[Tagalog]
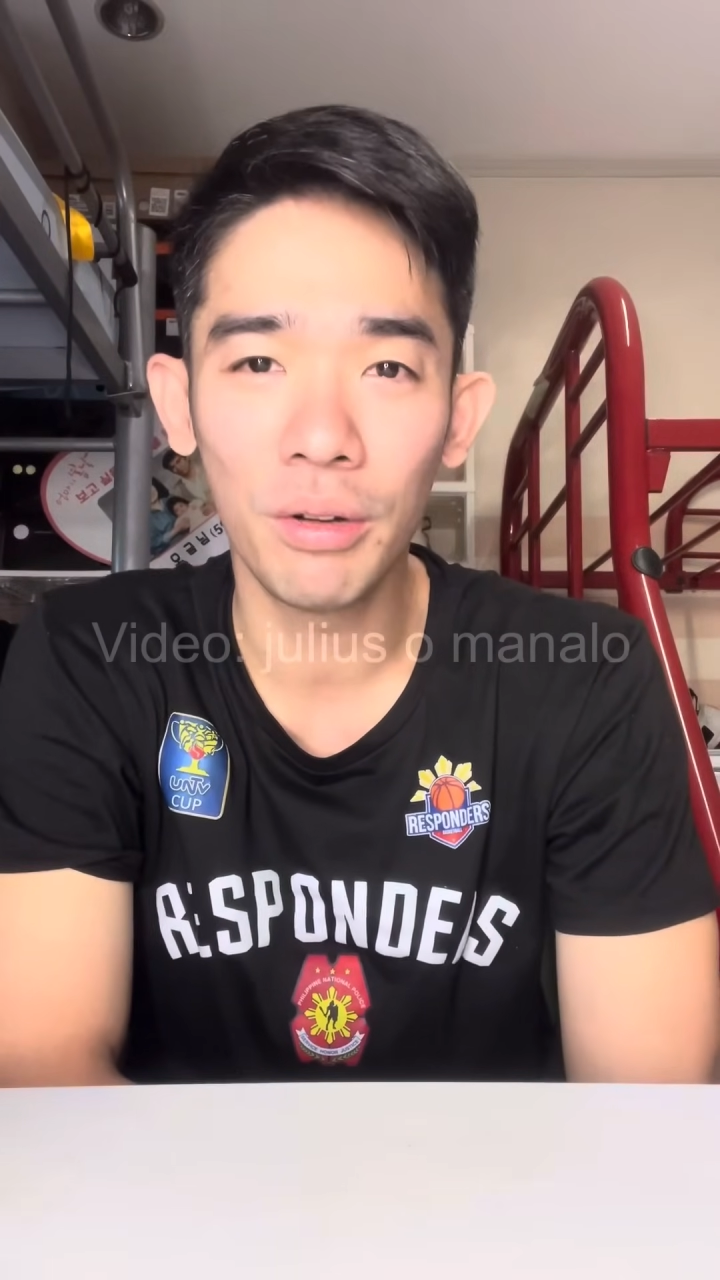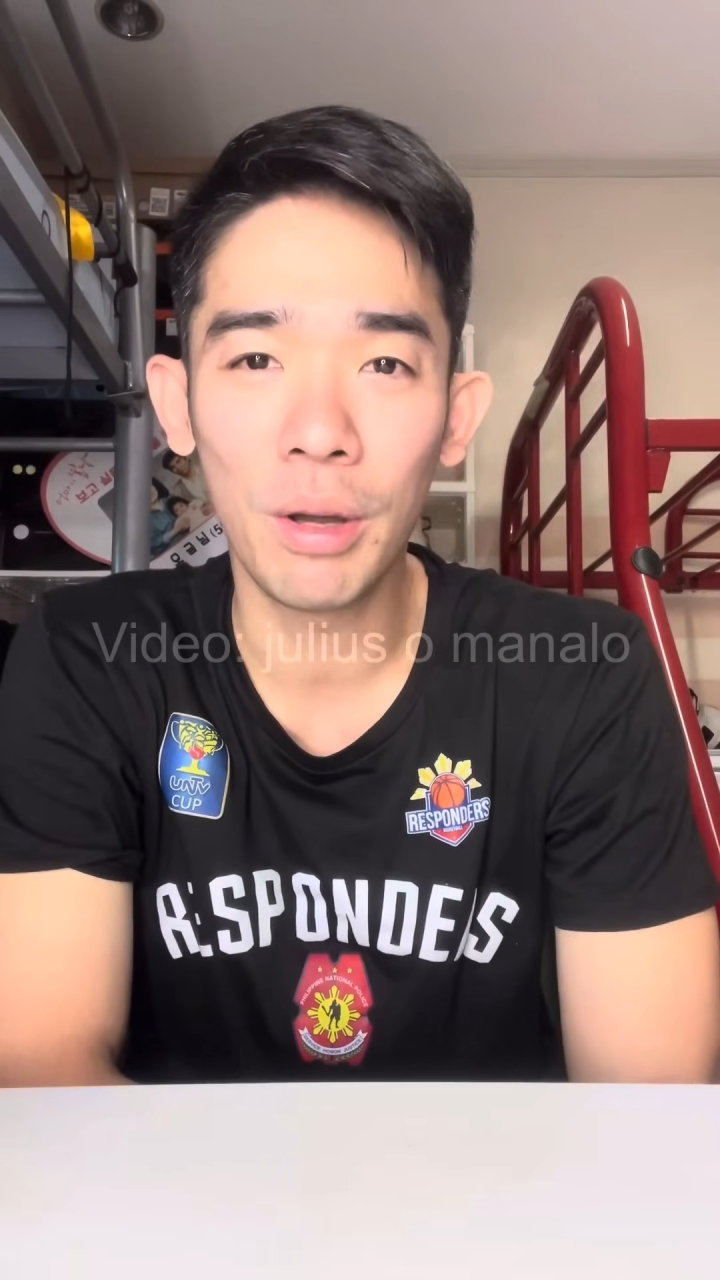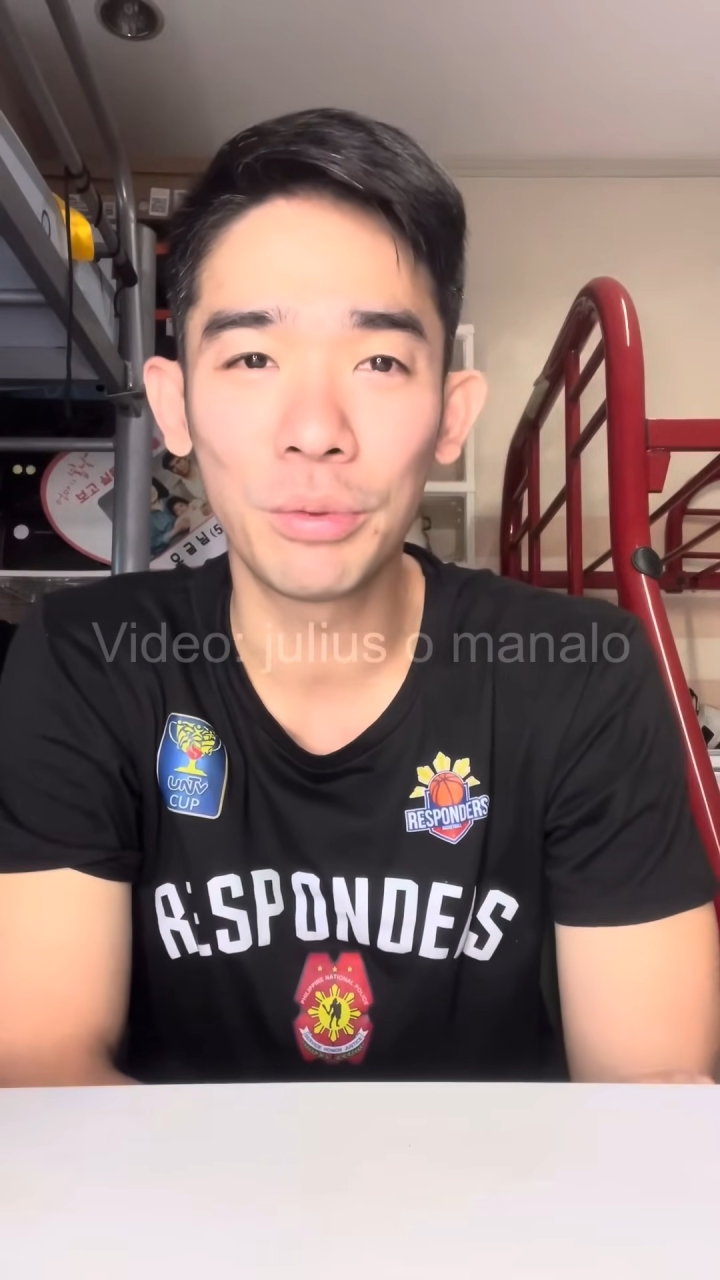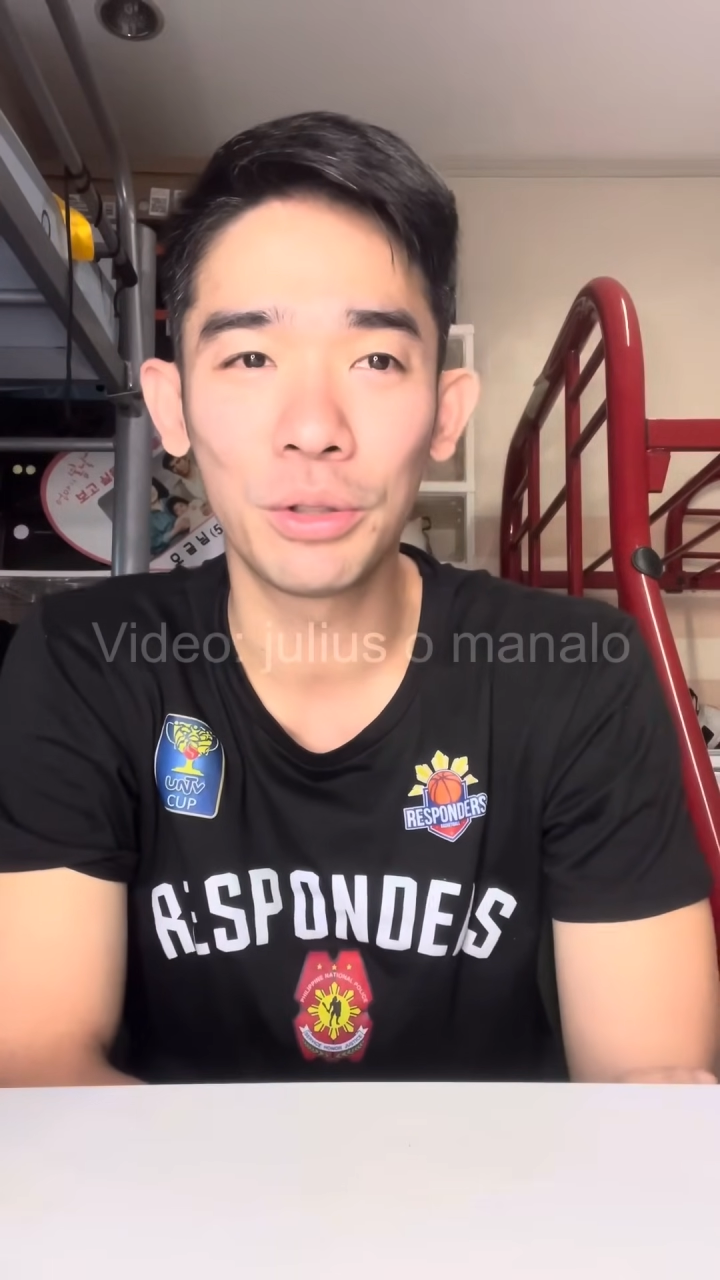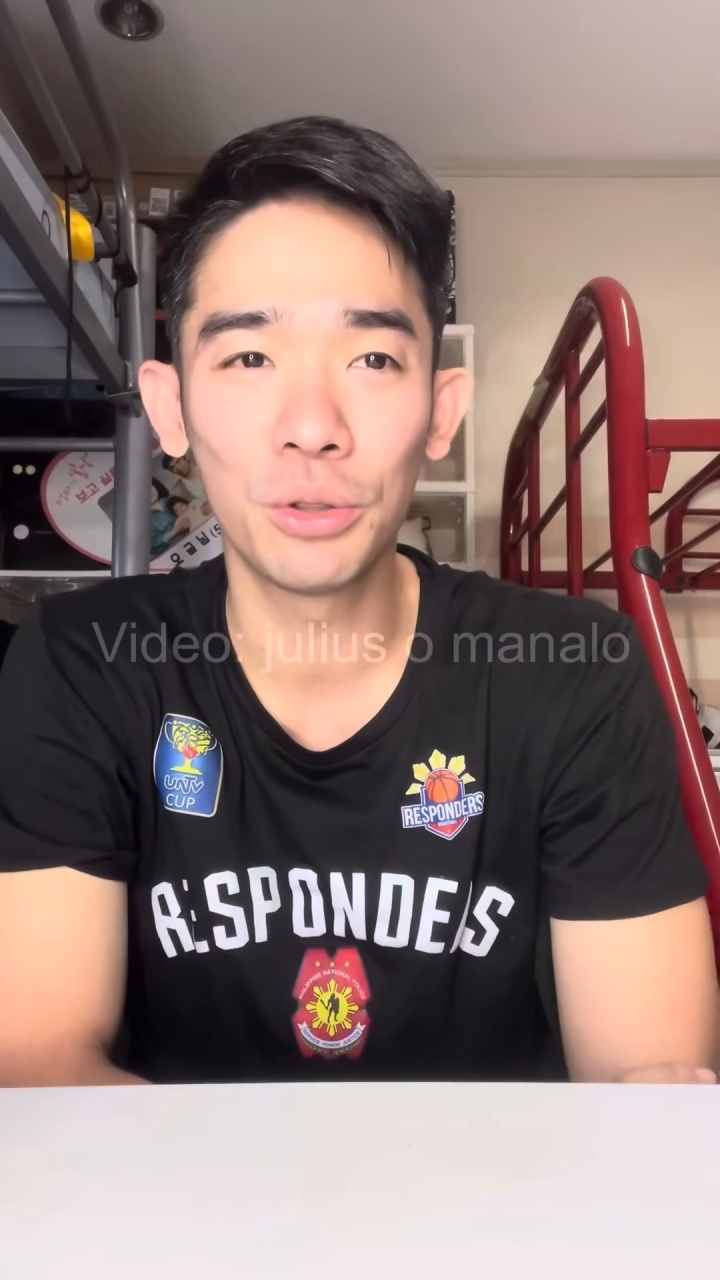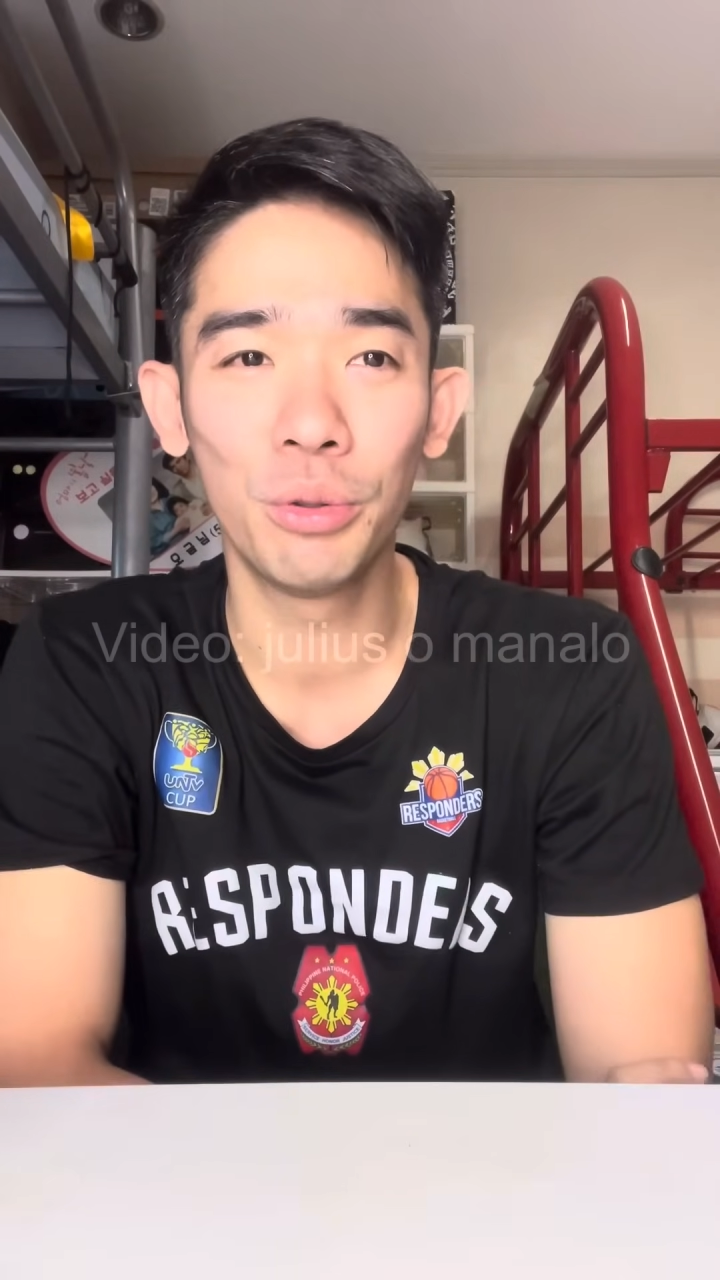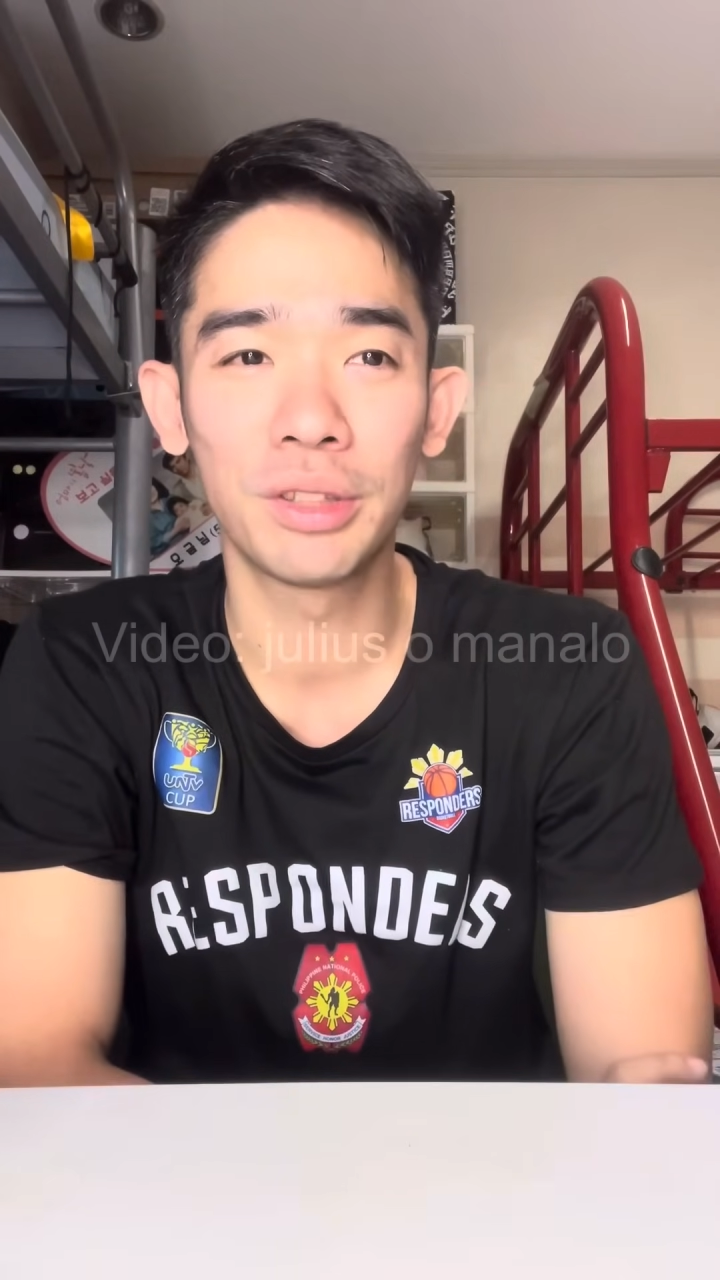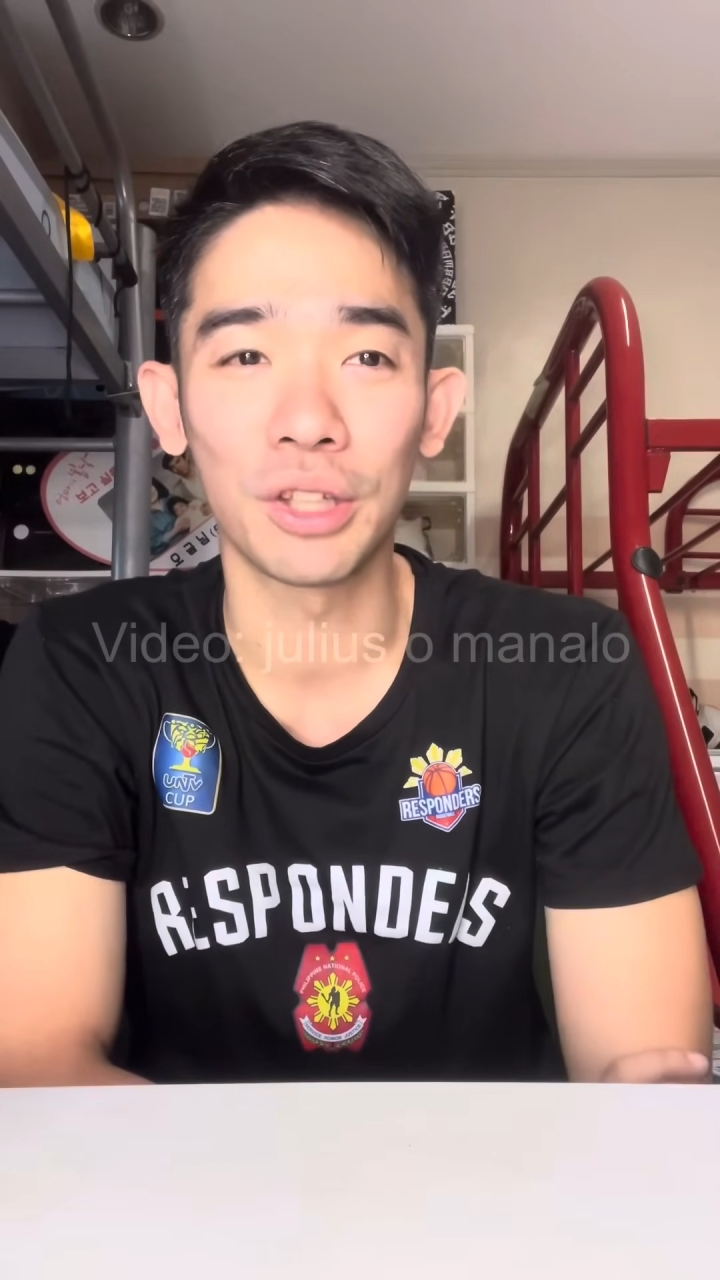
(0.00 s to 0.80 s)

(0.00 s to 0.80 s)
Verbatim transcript: ako after 2 weeks.